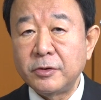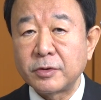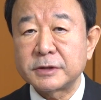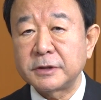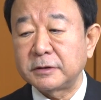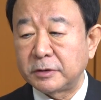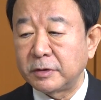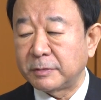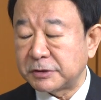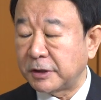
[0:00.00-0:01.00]
侵されてる
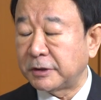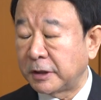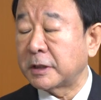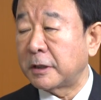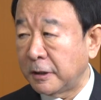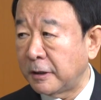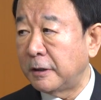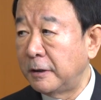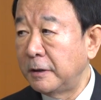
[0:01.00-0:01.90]
のは間違いないから、